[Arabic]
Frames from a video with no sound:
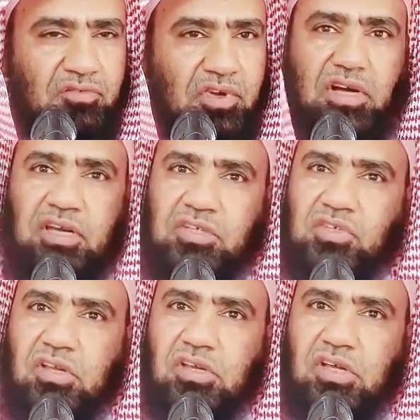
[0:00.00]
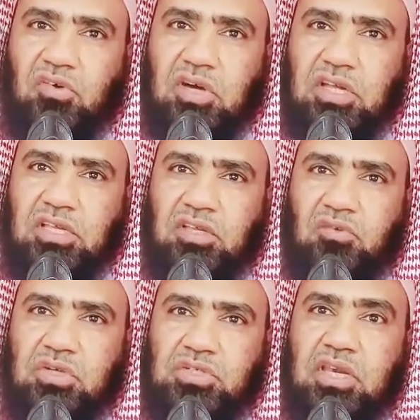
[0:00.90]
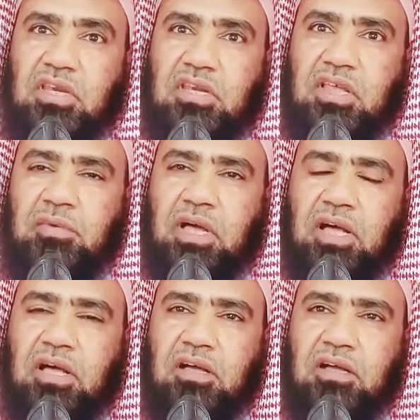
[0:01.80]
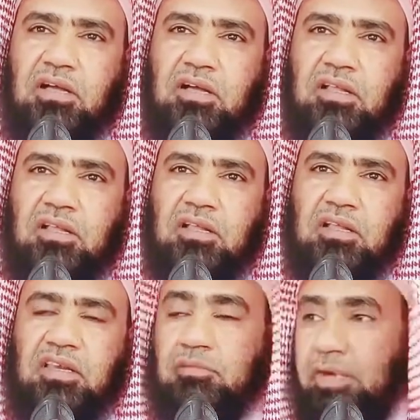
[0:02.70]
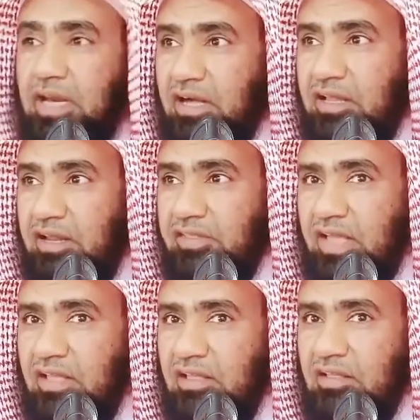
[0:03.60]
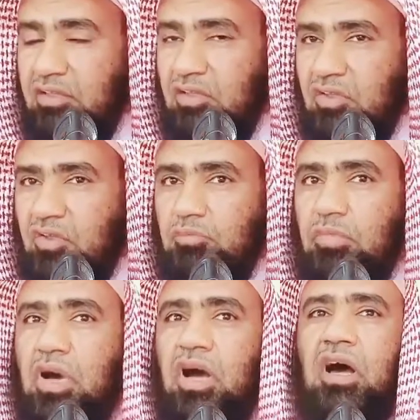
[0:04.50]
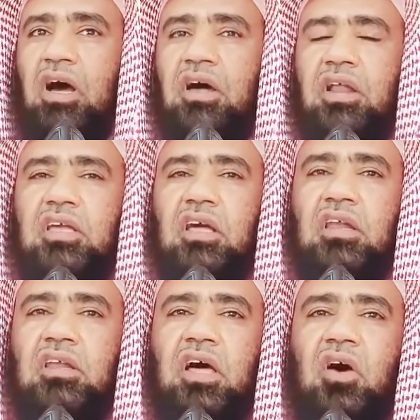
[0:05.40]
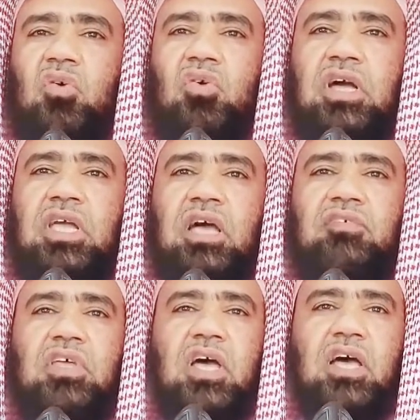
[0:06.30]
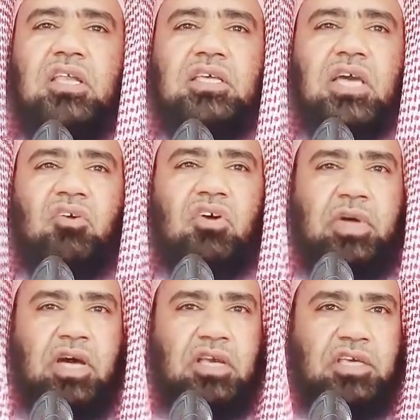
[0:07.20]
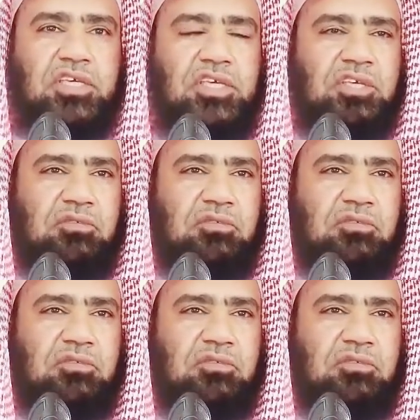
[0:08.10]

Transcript: فقال صلى الله عليه وسلم لمن أقرضه بارك الله لك في أهلك ومالك